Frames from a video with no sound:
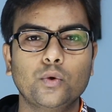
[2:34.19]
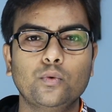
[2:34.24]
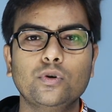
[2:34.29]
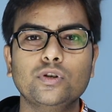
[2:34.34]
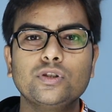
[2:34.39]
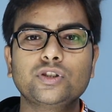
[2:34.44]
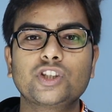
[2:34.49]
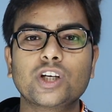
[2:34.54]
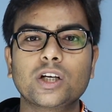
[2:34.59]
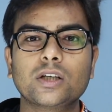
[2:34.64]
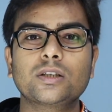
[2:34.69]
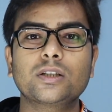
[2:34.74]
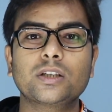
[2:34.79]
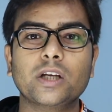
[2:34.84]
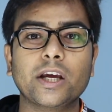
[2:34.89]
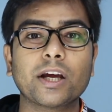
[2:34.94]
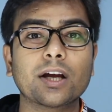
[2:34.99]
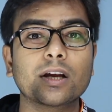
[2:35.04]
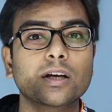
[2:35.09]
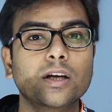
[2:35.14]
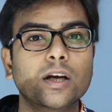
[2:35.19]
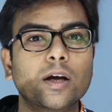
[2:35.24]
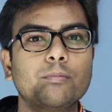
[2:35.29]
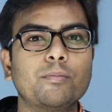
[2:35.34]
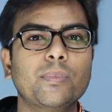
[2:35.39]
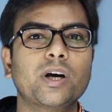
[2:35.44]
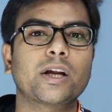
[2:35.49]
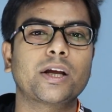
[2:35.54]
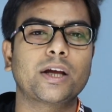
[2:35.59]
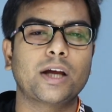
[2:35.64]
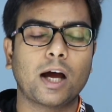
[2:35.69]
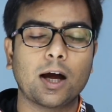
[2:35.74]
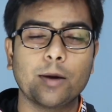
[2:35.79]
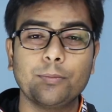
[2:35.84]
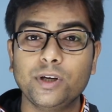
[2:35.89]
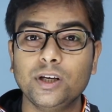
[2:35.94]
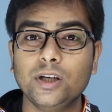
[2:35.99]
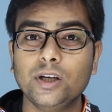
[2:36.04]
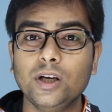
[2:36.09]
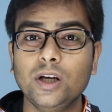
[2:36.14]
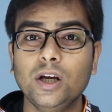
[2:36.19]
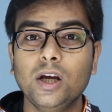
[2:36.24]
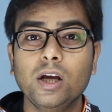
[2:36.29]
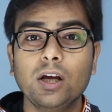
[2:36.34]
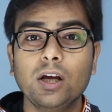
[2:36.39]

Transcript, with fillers: वो जस्ट एक नंबर है अभी